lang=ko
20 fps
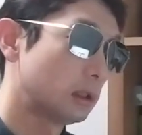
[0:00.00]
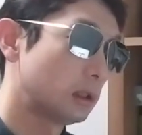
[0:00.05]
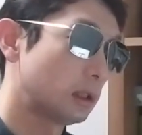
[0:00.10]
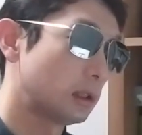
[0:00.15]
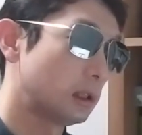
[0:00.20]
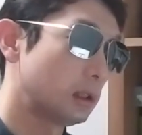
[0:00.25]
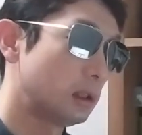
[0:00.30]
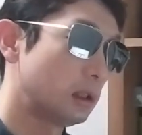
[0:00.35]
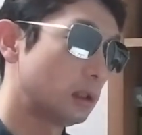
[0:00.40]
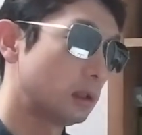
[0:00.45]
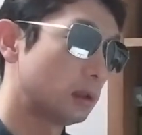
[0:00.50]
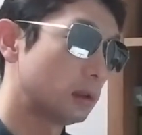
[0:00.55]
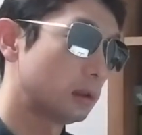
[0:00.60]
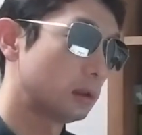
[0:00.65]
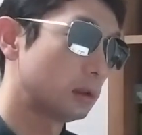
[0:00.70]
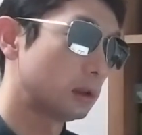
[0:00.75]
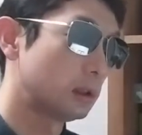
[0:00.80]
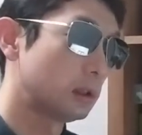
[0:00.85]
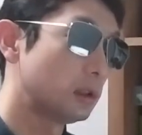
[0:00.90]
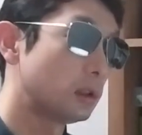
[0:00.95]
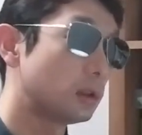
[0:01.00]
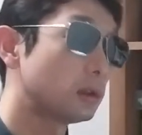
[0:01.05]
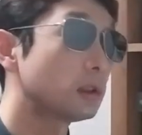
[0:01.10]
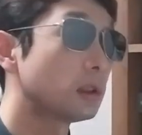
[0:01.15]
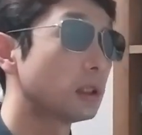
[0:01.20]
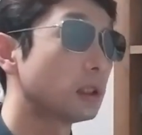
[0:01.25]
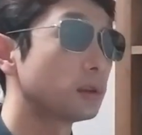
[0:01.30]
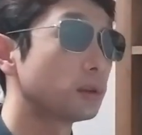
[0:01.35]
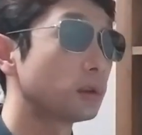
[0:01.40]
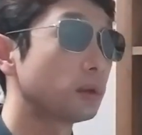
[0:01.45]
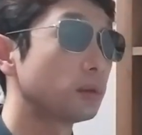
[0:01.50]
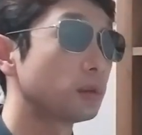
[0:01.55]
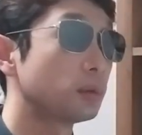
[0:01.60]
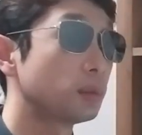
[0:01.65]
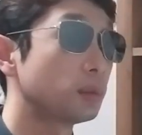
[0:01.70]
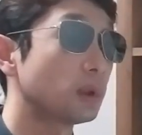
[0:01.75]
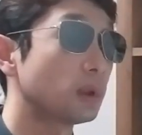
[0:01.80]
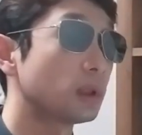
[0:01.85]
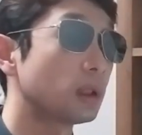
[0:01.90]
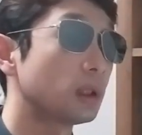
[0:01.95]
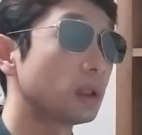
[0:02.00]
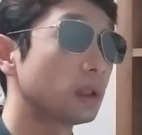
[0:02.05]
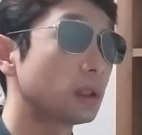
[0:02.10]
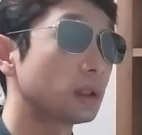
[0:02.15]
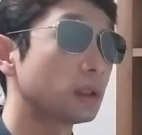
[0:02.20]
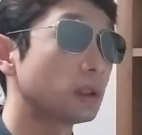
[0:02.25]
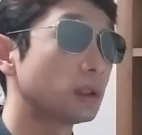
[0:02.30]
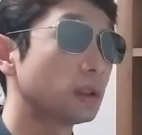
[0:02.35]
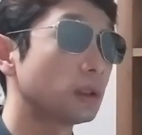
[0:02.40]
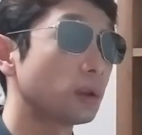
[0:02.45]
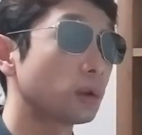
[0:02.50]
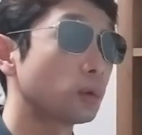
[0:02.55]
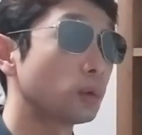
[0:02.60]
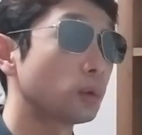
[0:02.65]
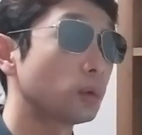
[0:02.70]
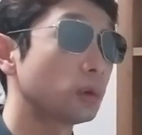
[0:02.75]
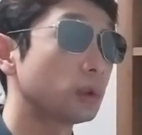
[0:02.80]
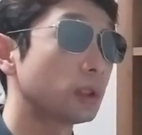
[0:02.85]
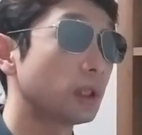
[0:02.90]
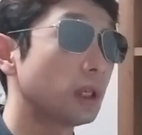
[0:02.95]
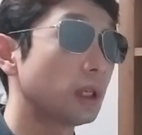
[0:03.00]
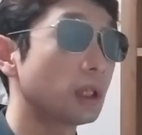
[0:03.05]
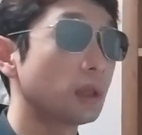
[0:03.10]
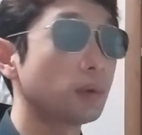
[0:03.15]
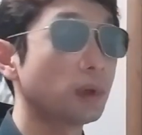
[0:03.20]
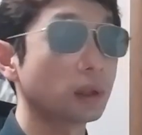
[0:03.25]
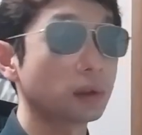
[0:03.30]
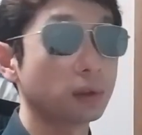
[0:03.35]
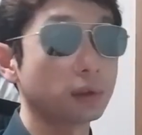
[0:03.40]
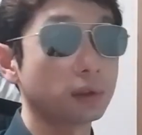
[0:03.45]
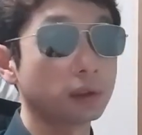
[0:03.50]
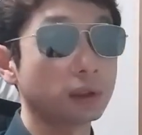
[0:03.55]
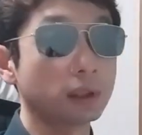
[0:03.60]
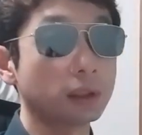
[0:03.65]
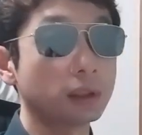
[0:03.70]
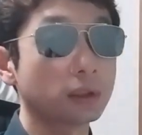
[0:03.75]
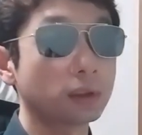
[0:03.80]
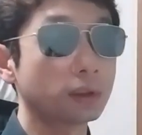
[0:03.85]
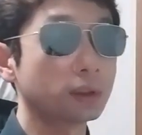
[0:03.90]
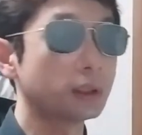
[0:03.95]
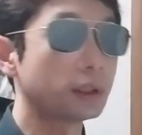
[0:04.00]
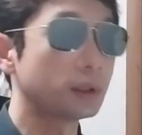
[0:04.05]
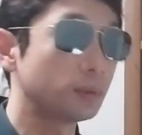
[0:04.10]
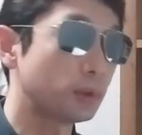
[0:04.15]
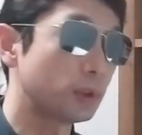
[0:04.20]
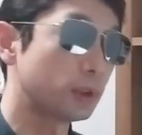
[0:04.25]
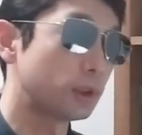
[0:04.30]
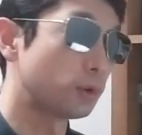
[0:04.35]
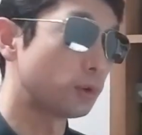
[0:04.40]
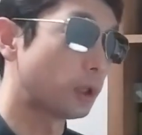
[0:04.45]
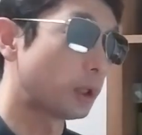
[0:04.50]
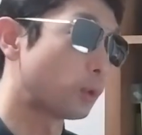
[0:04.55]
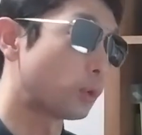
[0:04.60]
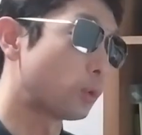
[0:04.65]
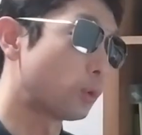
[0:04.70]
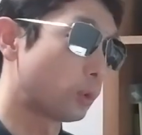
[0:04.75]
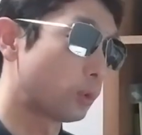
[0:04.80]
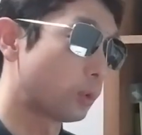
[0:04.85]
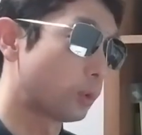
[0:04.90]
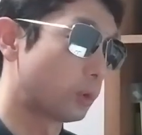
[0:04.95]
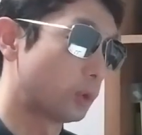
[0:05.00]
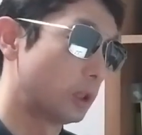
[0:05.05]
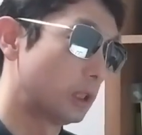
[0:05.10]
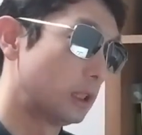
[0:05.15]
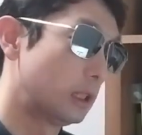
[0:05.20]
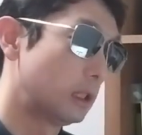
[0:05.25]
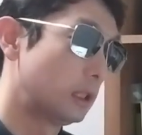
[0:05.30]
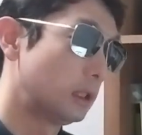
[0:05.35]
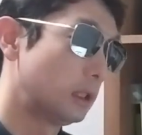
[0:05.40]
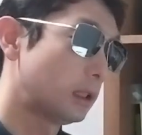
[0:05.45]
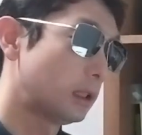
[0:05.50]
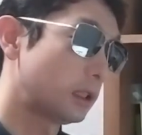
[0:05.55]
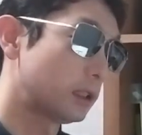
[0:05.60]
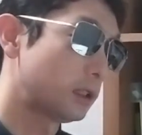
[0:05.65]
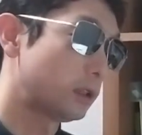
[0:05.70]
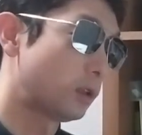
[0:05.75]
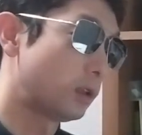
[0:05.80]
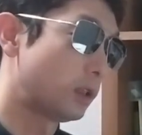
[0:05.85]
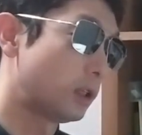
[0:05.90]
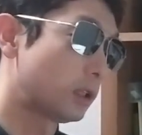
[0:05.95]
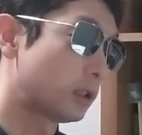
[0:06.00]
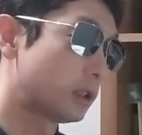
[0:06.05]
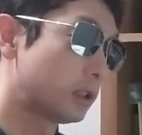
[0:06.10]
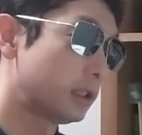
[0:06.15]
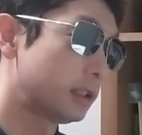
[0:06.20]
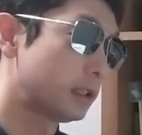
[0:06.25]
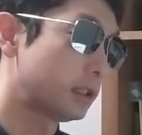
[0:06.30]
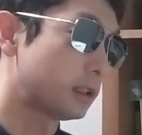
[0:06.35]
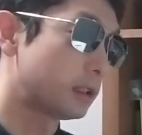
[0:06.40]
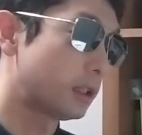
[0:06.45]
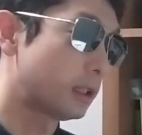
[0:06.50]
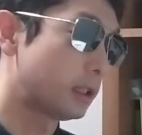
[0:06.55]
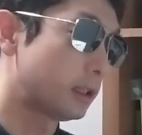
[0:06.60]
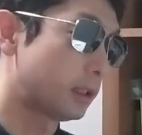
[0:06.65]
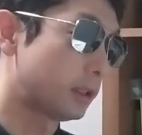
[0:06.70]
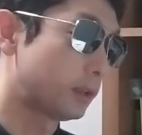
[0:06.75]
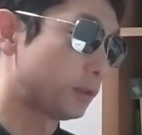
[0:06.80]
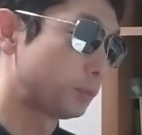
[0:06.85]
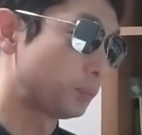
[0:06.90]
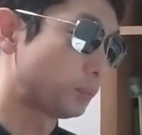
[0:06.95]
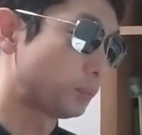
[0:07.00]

1년은 아니고 아무튼 몇 달이 지나고 이제 해가 바뀌어서 이제 2020년이 됐고, 다시 연락을 했을 때